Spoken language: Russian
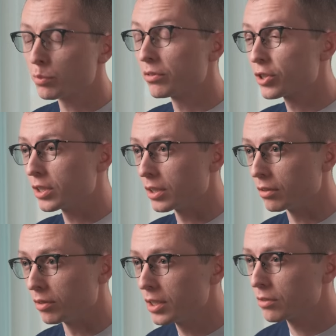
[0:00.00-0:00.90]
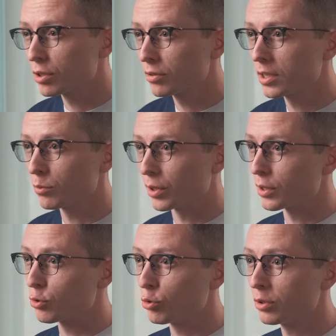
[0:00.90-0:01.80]
повышение давления в животе
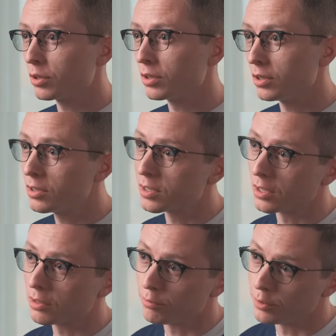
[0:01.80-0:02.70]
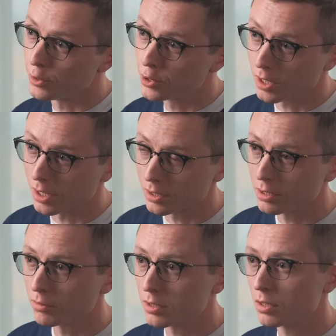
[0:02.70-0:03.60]
происходит из-за физической
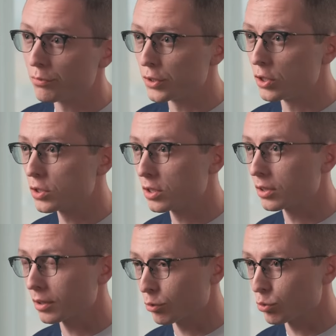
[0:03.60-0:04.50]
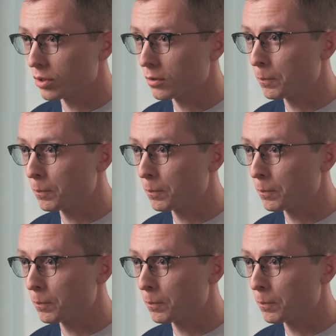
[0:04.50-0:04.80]
активности, физических нагрузок.